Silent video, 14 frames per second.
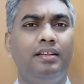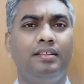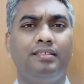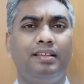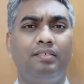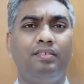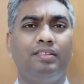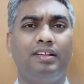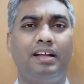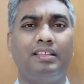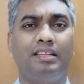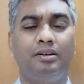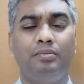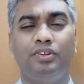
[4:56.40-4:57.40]

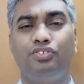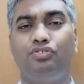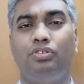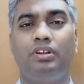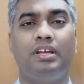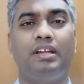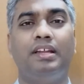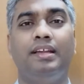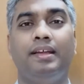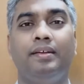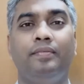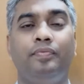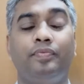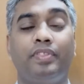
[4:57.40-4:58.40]
சர்வசாதாரண சொல்றாரு
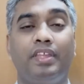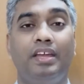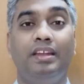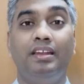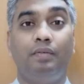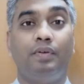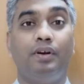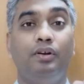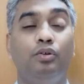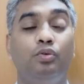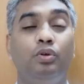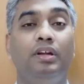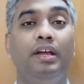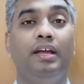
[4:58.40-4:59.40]
என்று
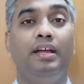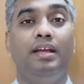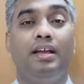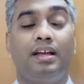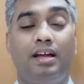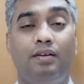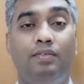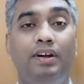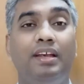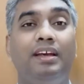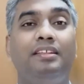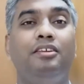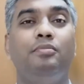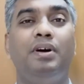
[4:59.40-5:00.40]
அவர்களுக்குள்ள கவலை
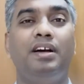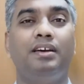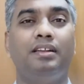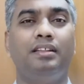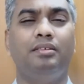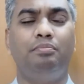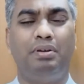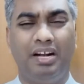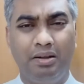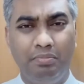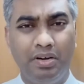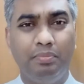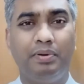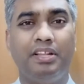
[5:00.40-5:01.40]
அதிகமாகிறது
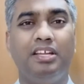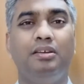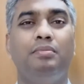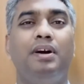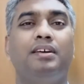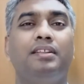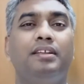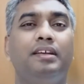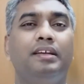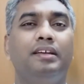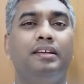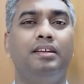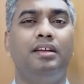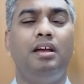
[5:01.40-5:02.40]
படபடப்பு அதிகமாகுது
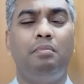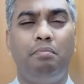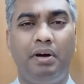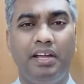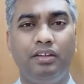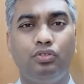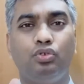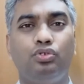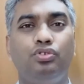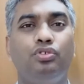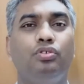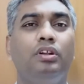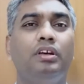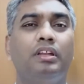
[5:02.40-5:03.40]
பயம் தொற்றி
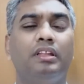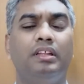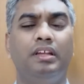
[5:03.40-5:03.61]
கொள்ளுகிறது